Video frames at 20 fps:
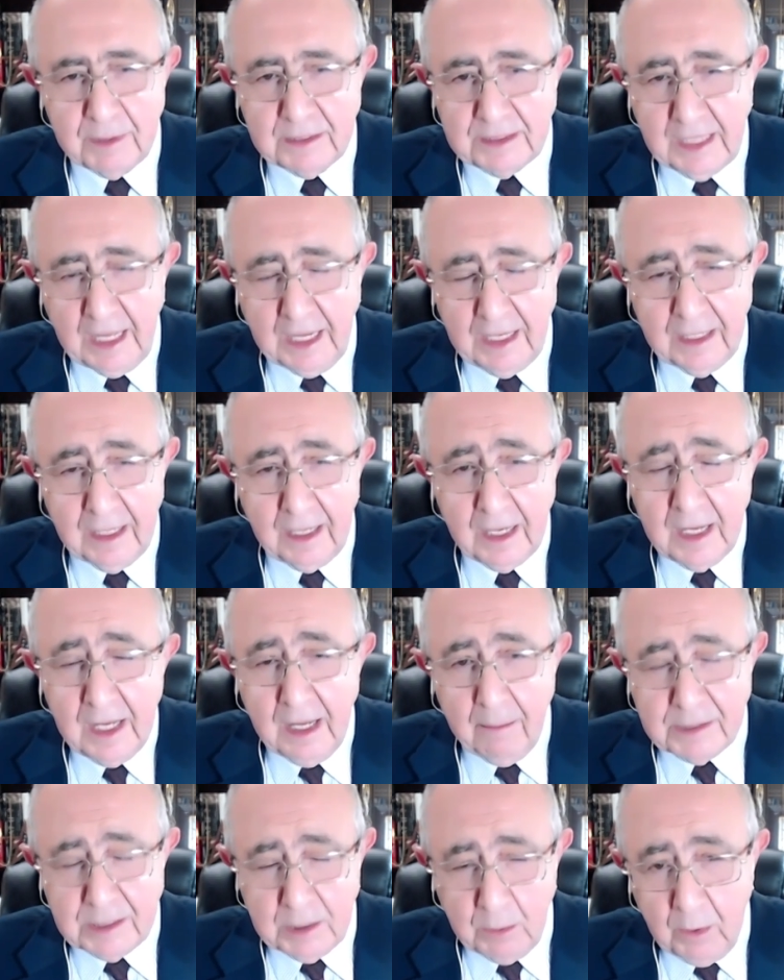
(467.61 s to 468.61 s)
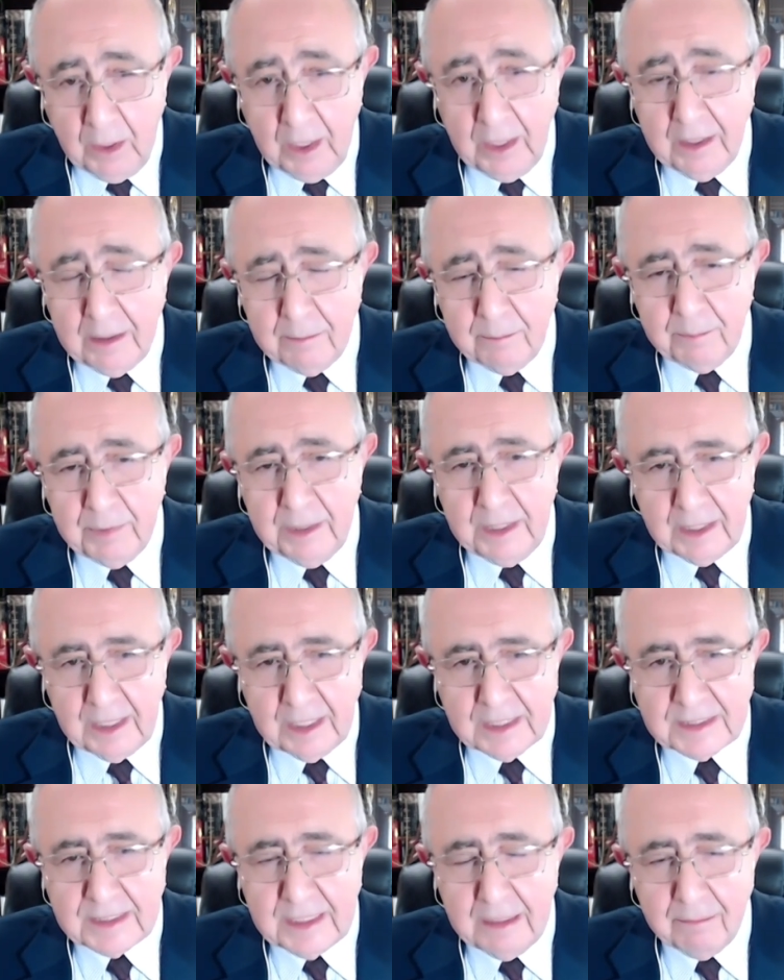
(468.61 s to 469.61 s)
يتعلق سواء
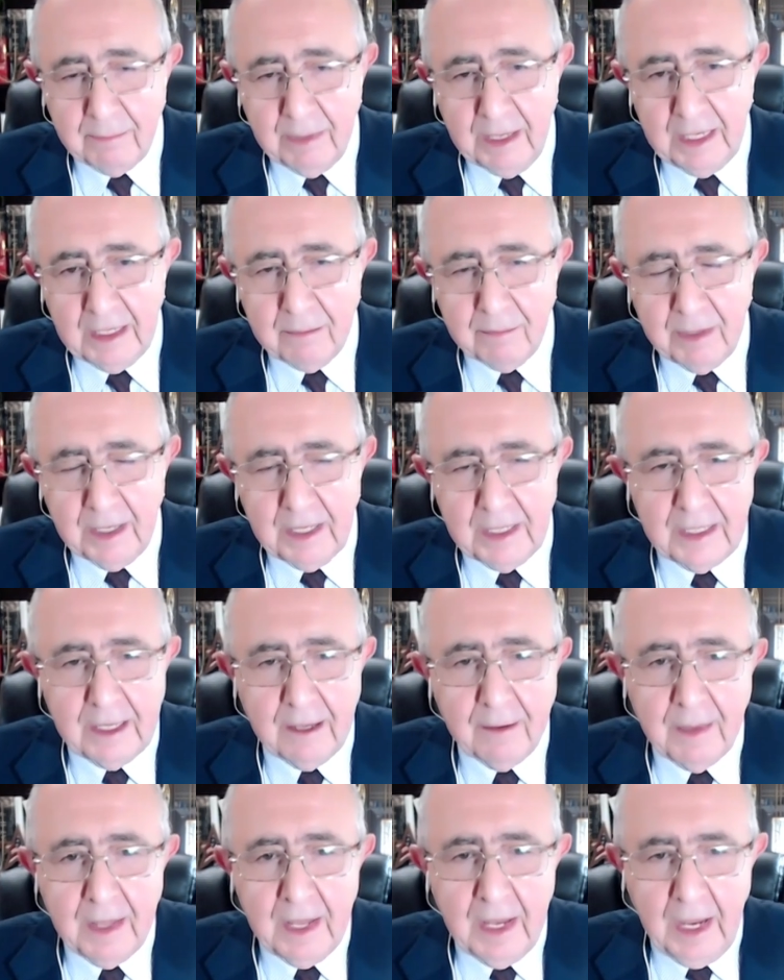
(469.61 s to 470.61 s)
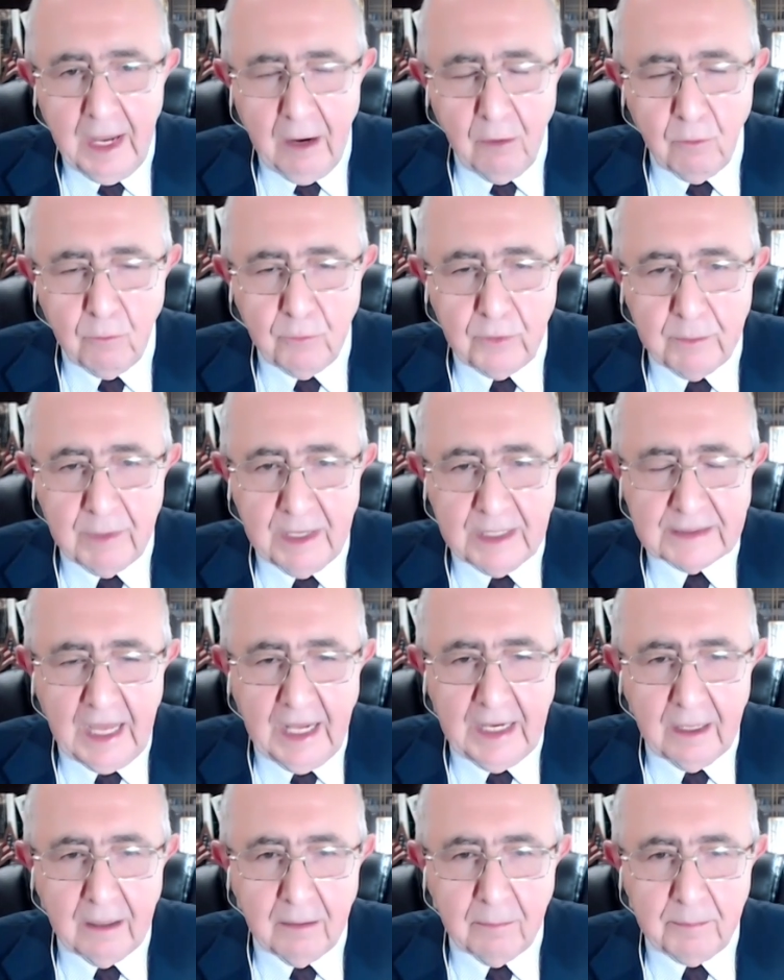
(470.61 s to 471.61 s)
بالرأس المال المالي أو فيما
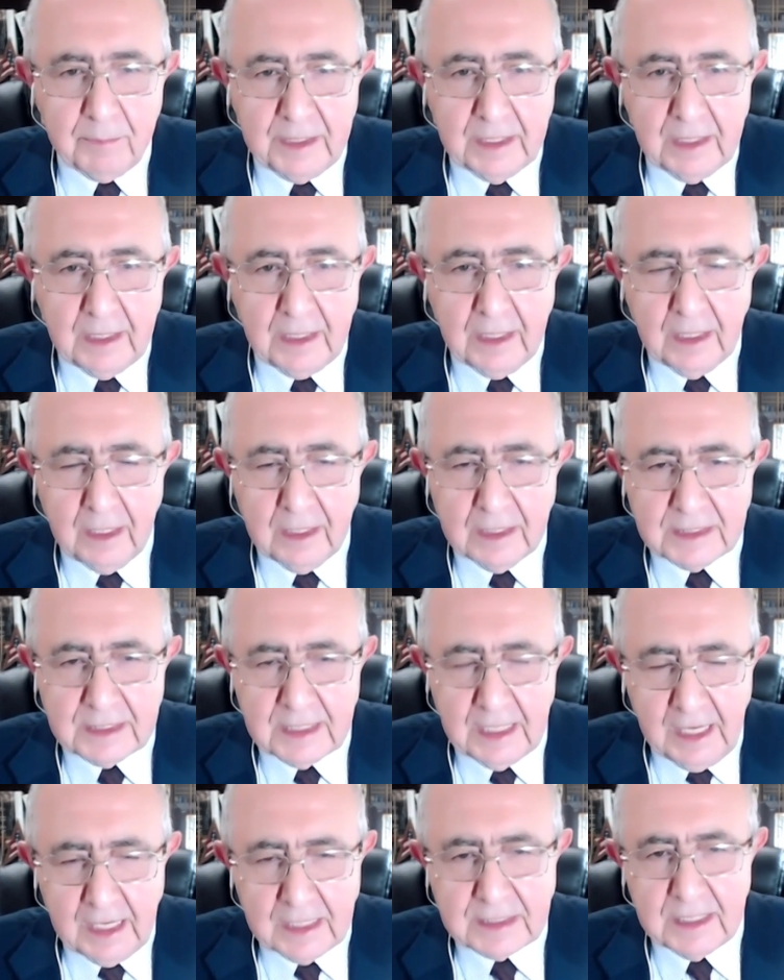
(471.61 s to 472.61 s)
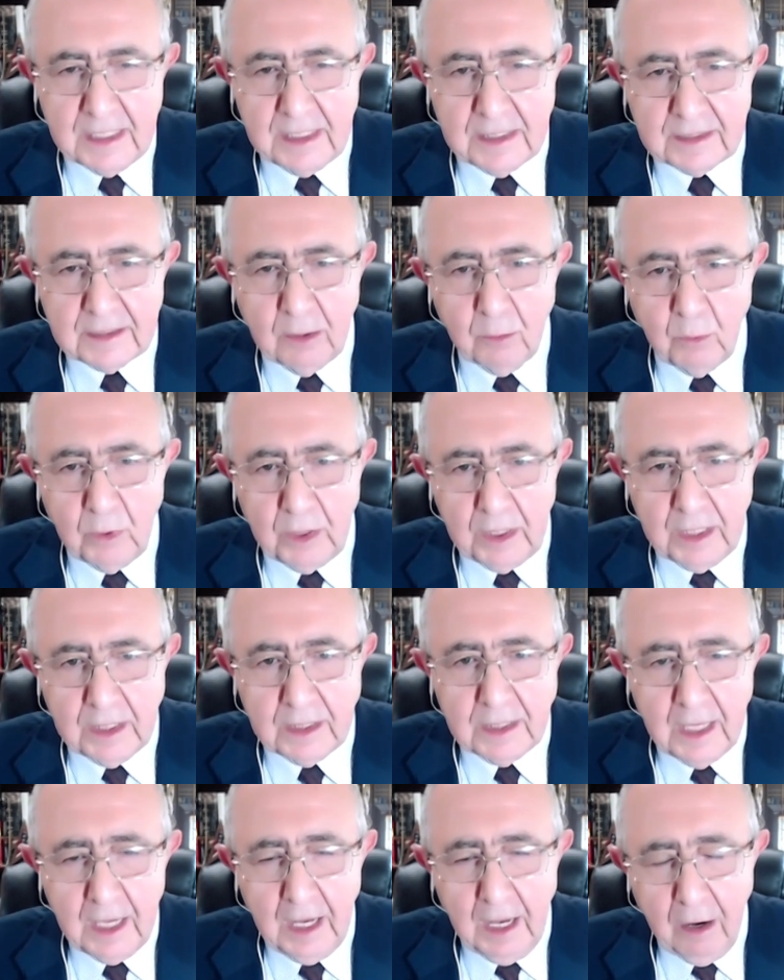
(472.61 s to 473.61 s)
يتعلق بسلاسل
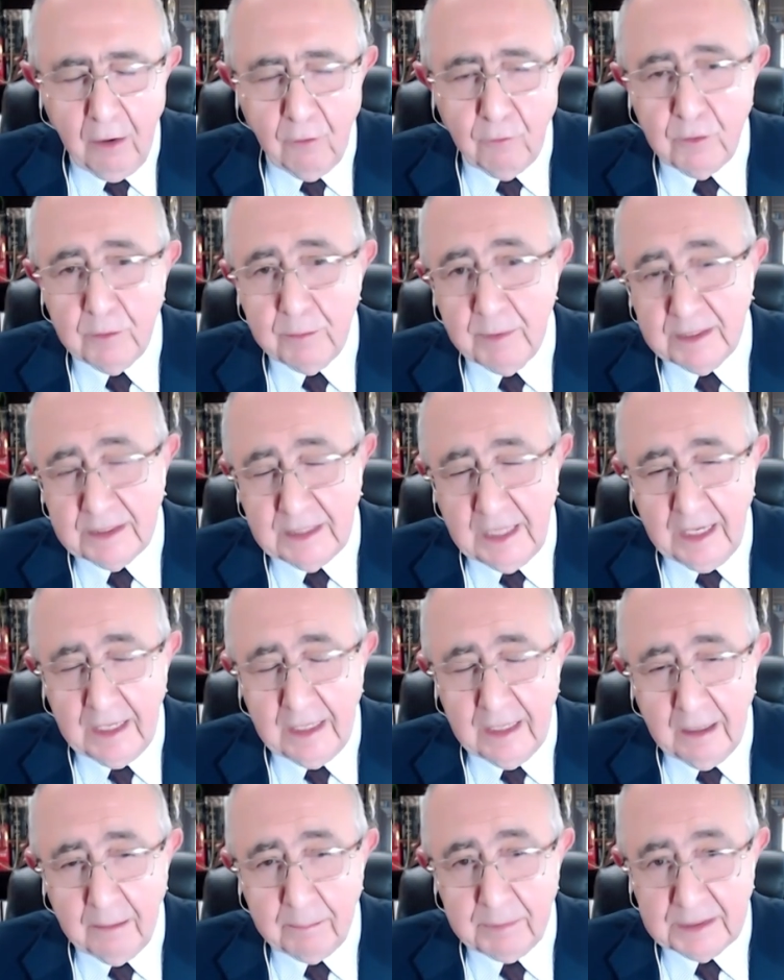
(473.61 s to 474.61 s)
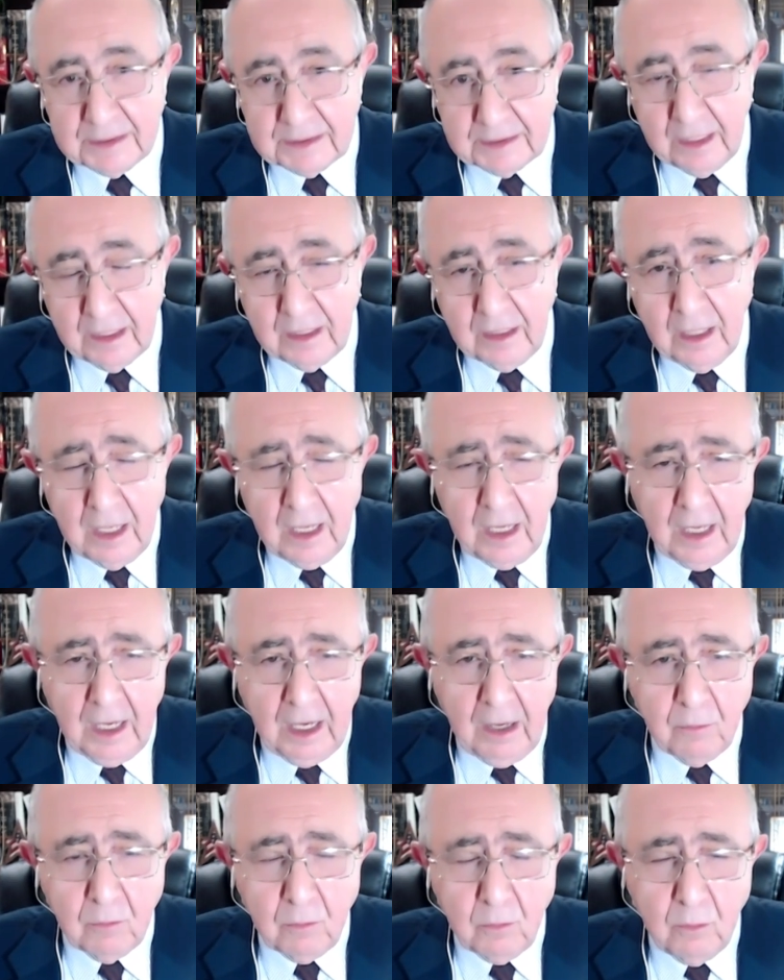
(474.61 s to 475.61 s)
التوريد أو فيما يتعلق بالطاقة
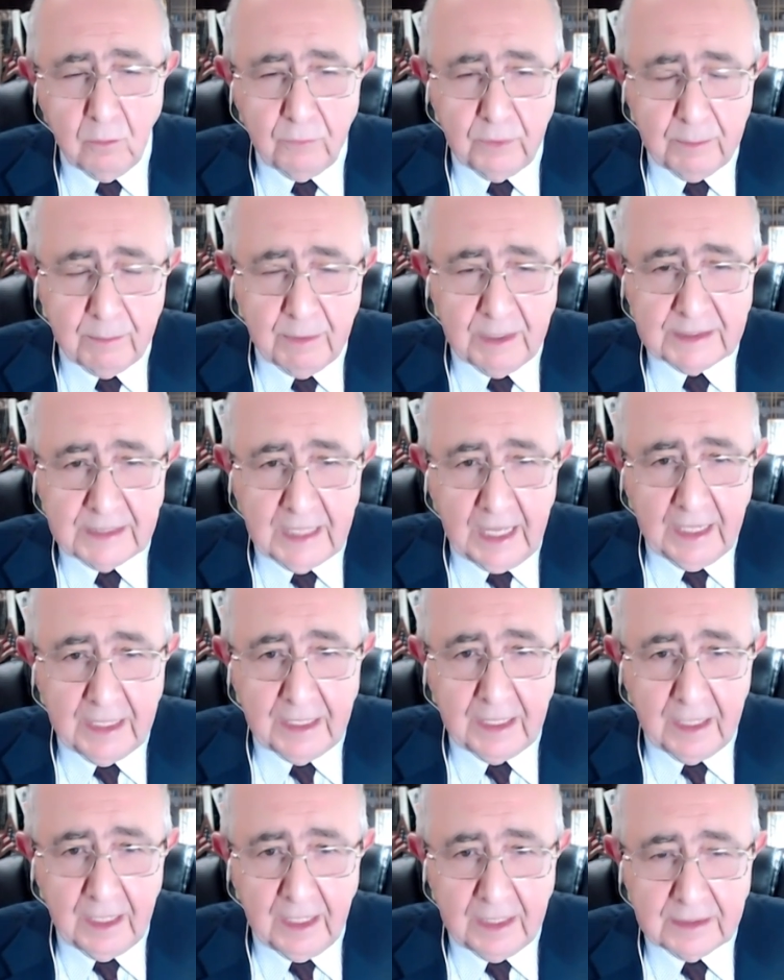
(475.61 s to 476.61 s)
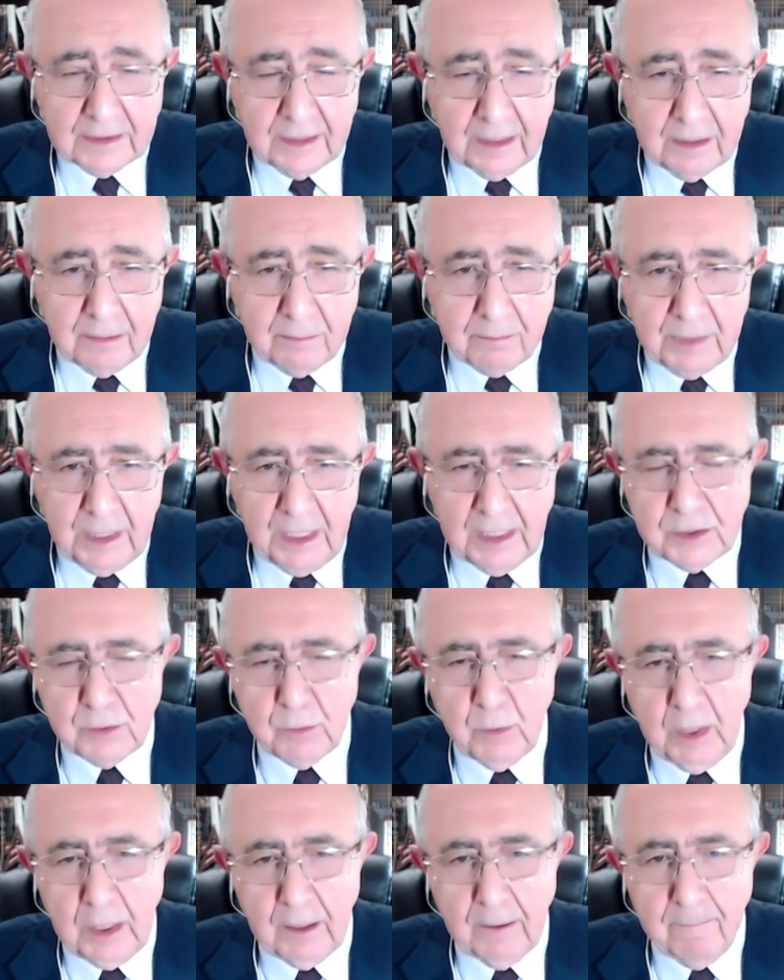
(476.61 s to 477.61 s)
أو فيما يتعلق أيضا
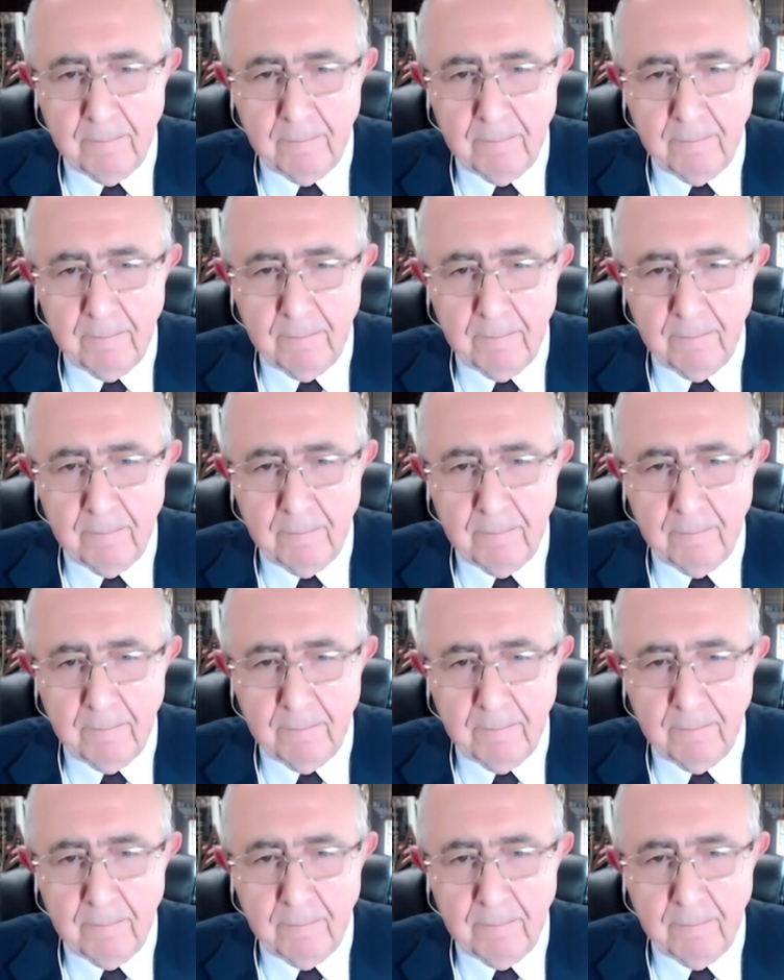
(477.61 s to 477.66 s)
بالأسواق